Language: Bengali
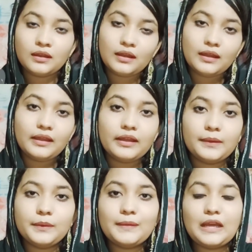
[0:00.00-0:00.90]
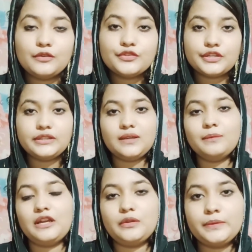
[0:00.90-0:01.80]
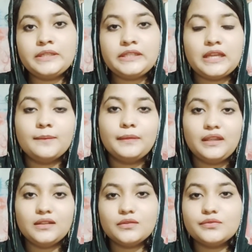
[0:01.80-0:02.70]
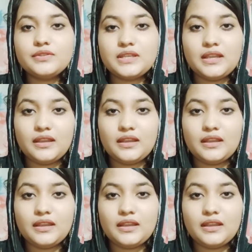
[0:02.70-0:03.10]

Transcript: হ্যাঁ আমি ভালো জানতাম ভালোবাসতাম কিন্তু সে